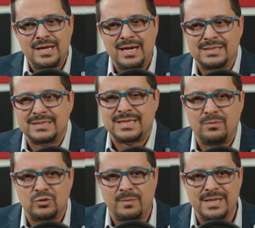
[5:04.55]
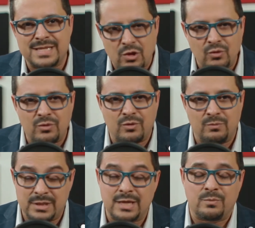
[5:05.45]
y las estaremos comentando,
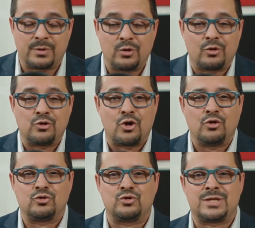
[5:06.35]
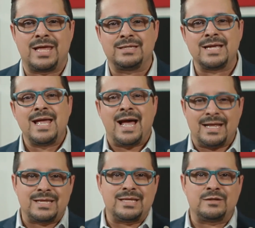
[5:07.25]
comentando perdón, con todos ustedes.
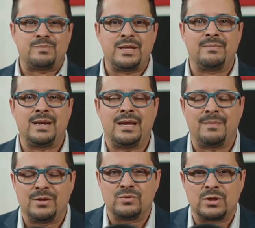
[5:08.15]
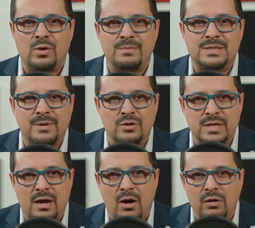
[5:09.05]
Antes de despedirme, le mando un saludo a mis amigos
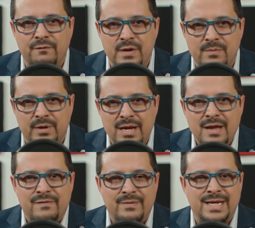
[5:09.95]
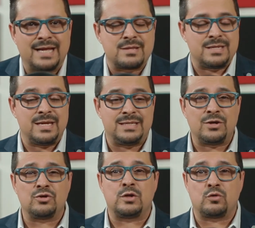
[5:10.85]
de All Fever, fabricantes de
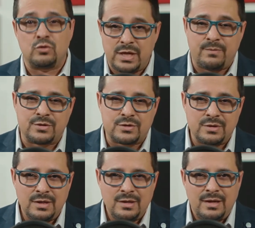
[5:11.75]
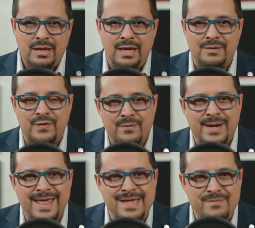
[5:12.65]
diseños exclusivos en
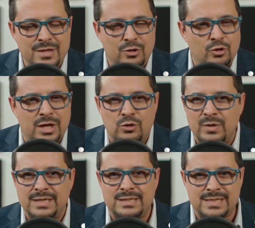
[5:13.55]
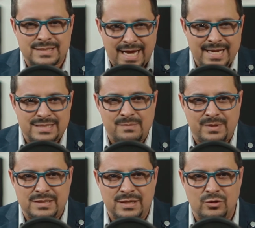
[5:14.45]
fibra de vidrio. Lo que tú necesites, ahí está
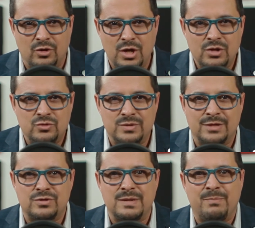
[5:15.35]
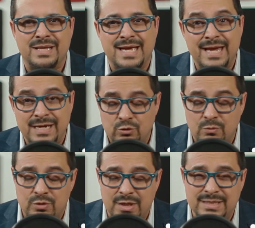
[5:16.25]
apareciendo sus datos en pantalla. Y
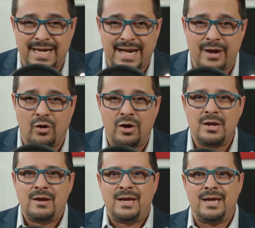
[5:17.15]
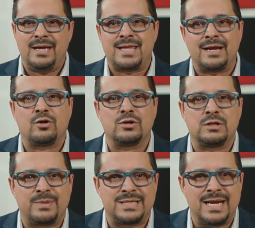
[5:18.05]
Automotriz Guerrero, eh, técnicos
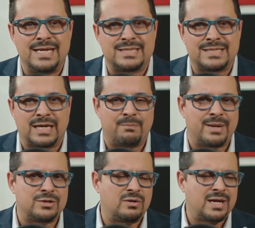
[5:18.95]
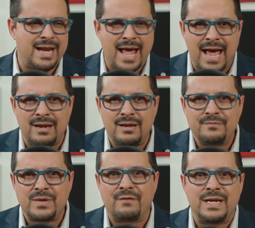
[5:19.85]
especialistas en reparación general,
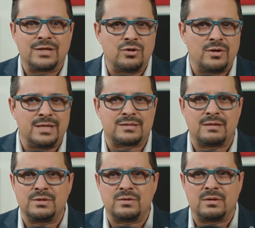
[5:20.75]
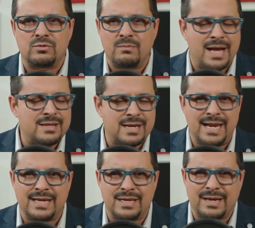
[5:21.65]
afinaciones, transmisión automática,
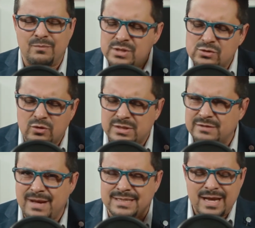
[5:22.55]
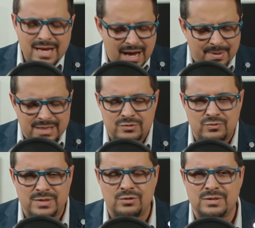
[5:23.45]
eléctrica y muchas cosas más. Aparecen
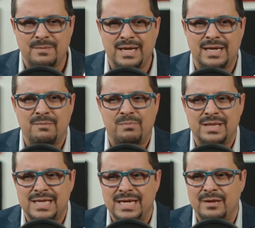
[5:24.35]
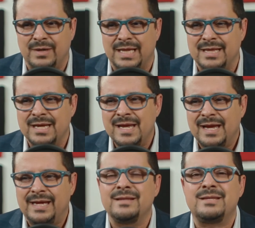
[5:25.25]
sus datos también aquí en pantalla. De verdad,
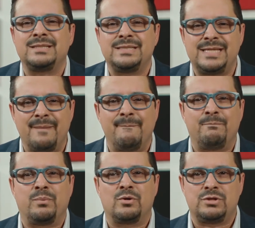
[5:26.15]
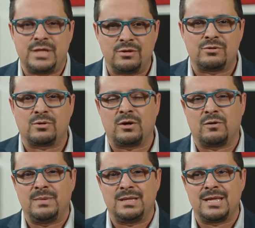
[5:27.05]
gente 100%
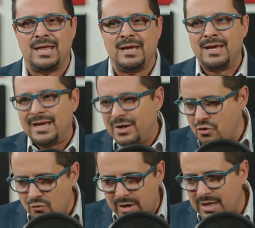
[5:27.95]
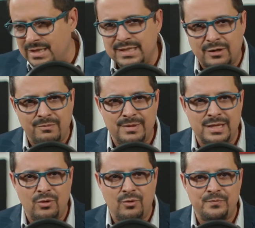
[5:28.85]
recomendada. Nunca les he
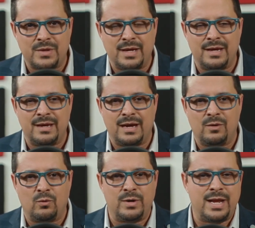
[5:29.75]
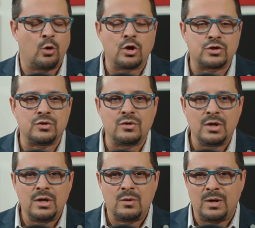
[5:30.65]
recomendado eh, algún negocio
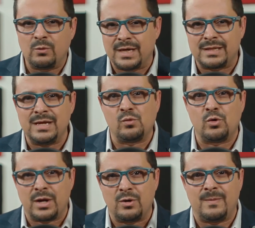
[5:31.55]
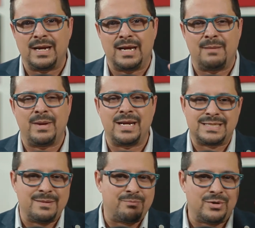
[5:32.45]
o algún artículo que no valga la pena.
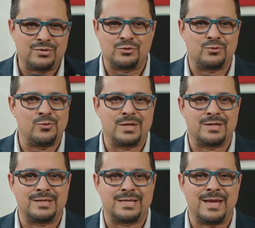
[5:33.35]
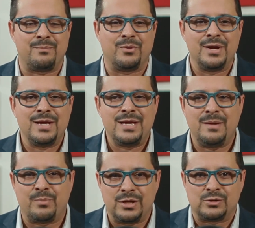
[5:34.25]
Siempre los estudio antes de tiempo y
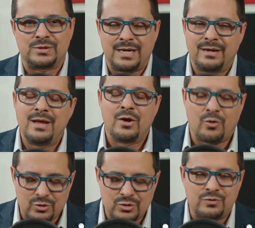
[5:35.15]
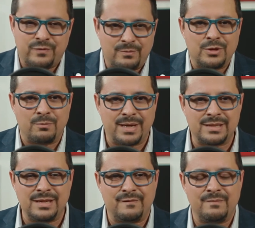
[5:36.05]
por eso están con nosotros formando
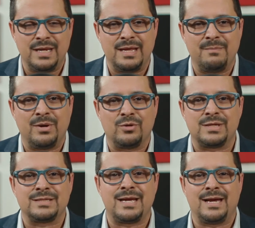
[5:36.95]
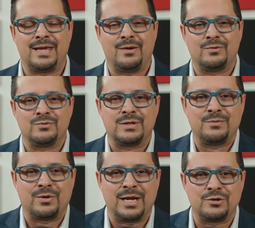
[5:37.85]
parte de la familia de pelotas aquí con su
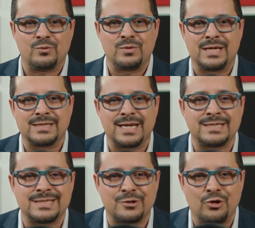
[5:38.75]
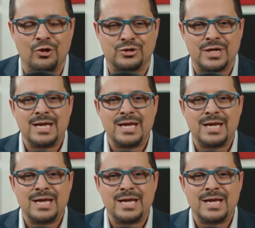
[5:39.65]
servidor Lacho Gutiérrez. Gracias a todos.